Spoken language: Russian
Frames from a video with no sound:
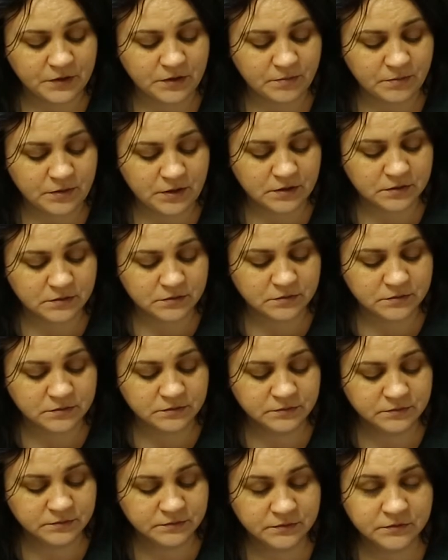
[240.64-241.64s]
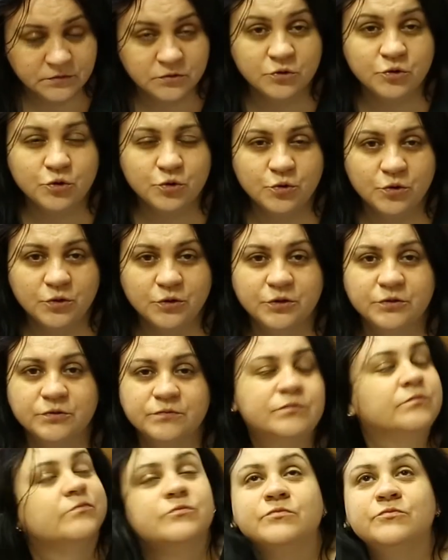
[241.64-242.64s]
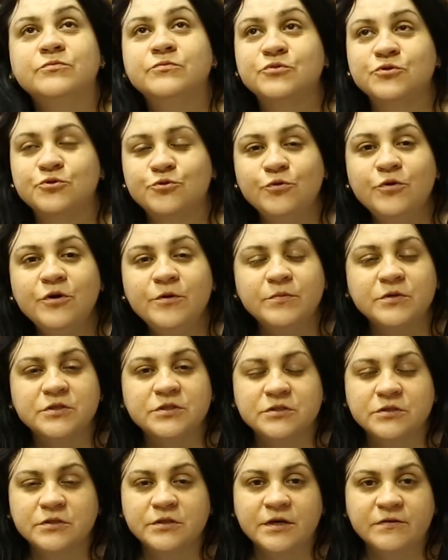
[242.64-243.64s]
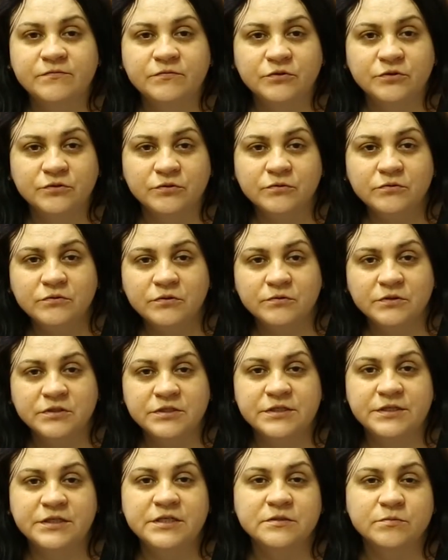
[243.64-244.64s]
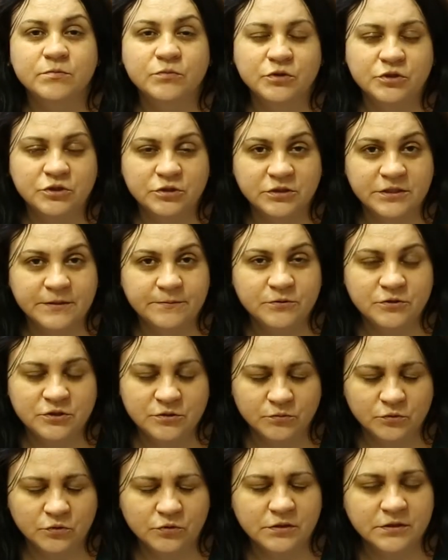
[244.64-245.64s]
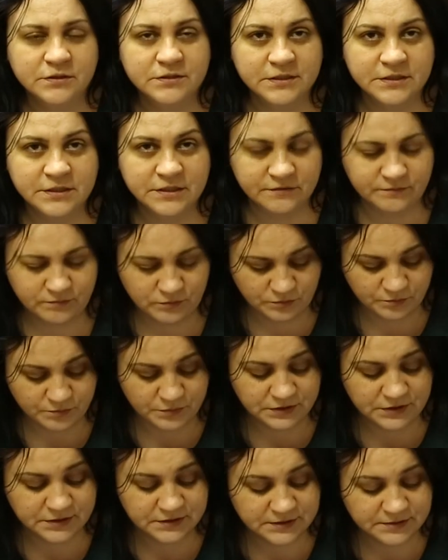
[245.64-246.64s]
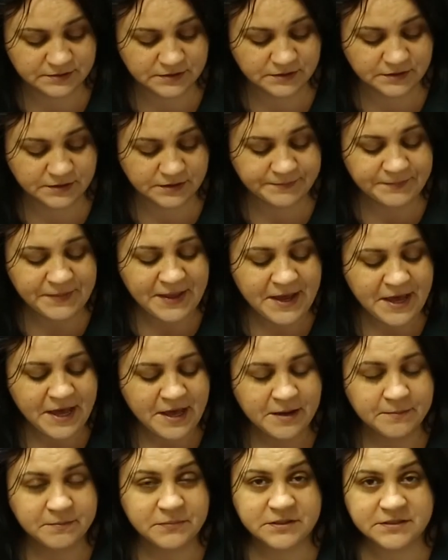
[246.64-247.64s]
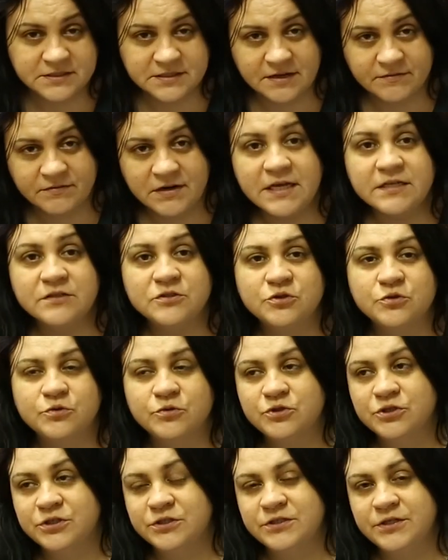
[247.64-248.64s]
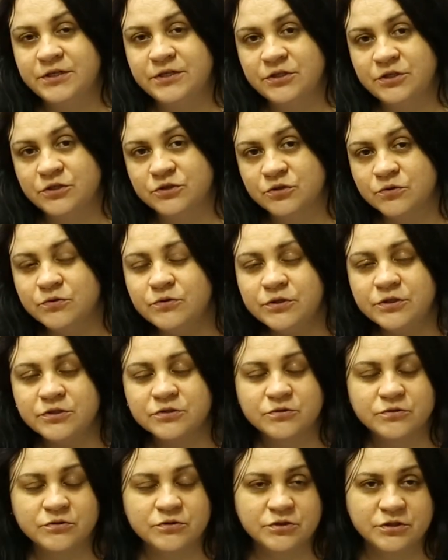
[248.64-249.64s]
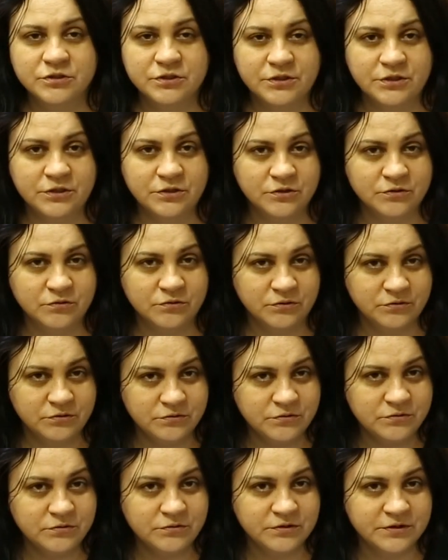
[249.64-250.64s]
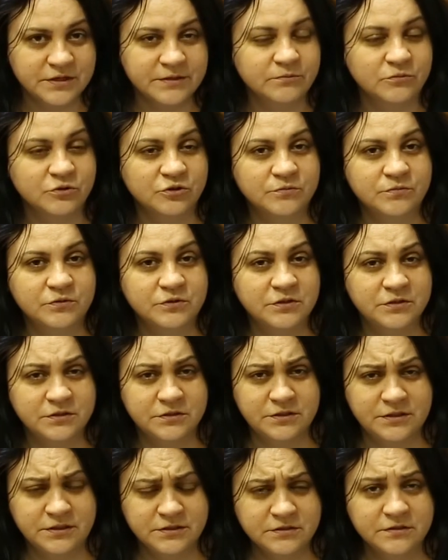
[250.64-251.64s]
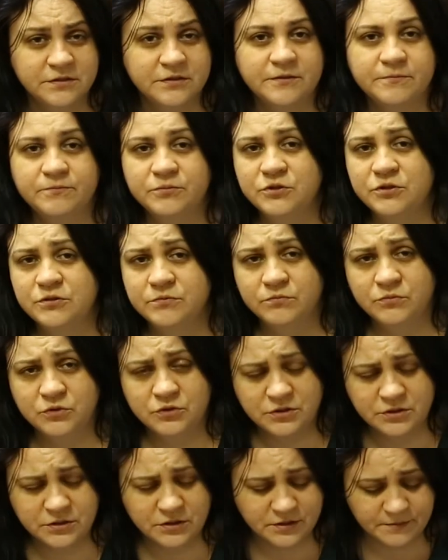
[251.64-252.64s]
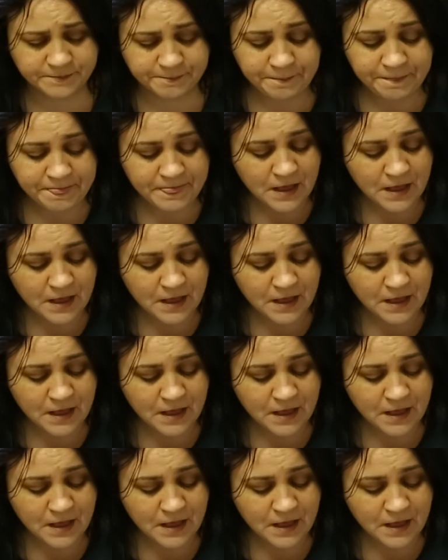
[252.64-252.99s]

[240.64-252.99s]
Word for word: имеет не только стоимость ценовой, но и интерес больше, допустим, коллекционера будет а, представлять с точки зрения истории, с точки зрения культуры, да, может быть интересно, допустим, музейным